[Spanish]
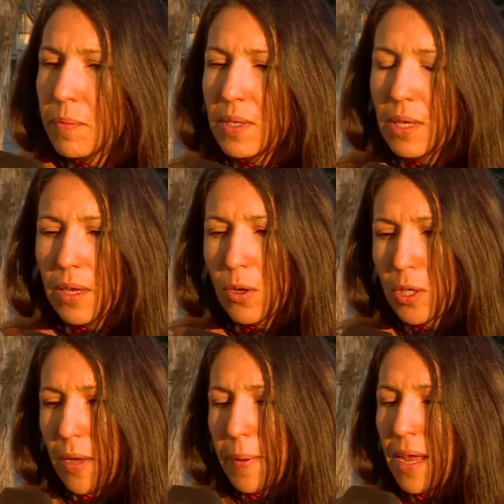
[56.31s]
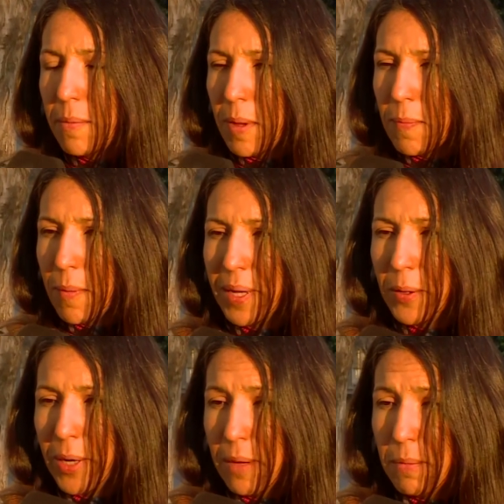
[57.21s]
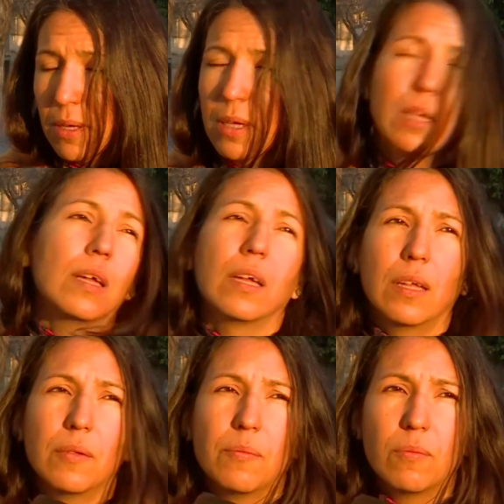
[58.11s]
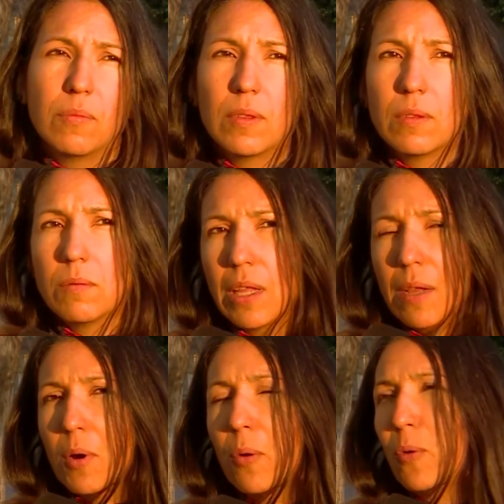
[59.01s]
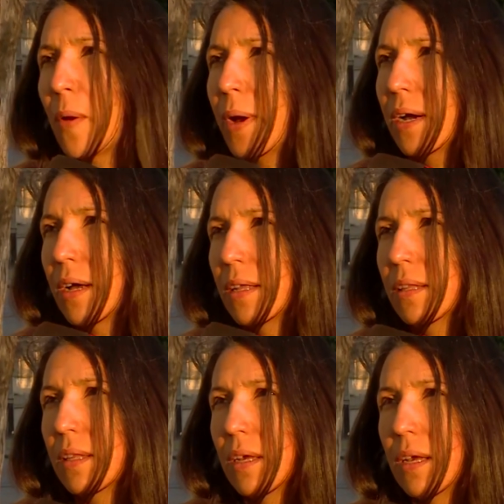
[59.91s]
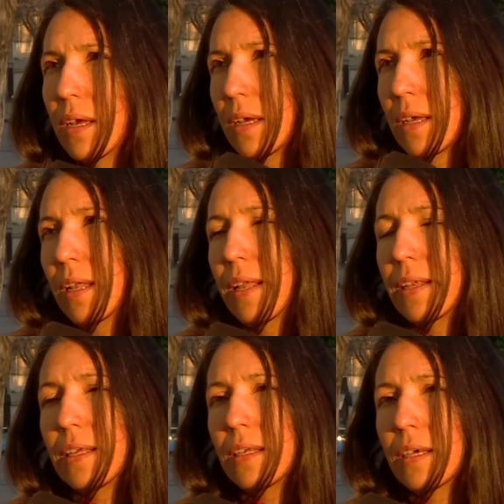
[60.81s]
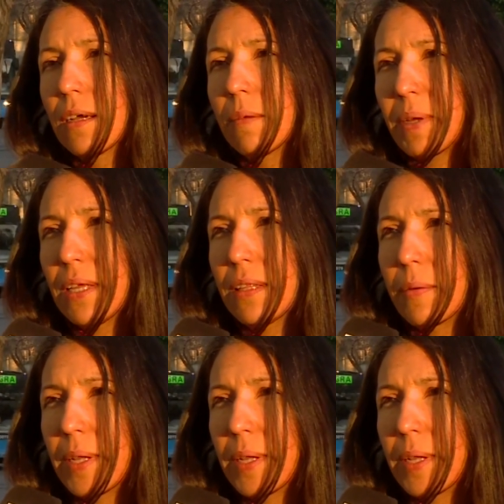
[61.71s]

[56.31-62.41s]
Sí, otra vez el mismo panorama. Em, tenemos una bajante que es la niña para este